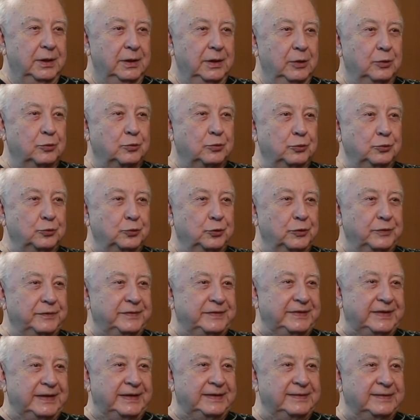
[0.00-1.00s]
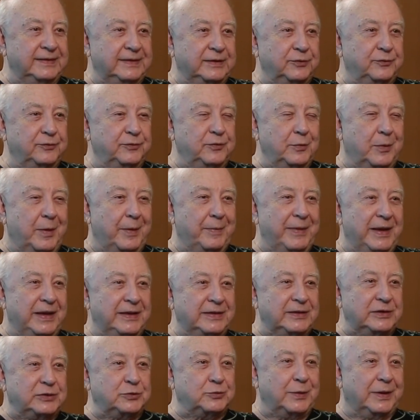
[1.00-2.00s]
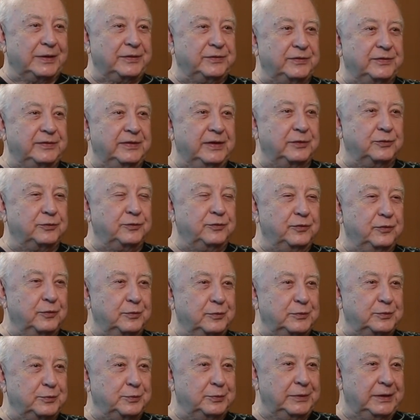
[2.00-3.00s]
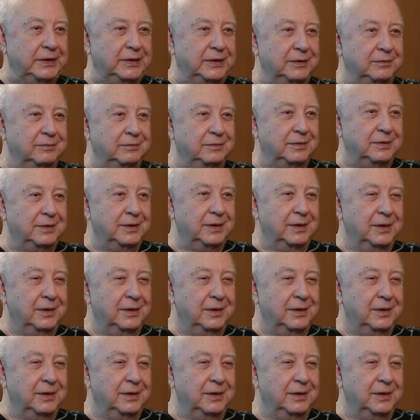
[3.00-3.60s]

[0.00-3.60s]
eu com 12, 13 anos tinha uma média de 400 filmes por ano.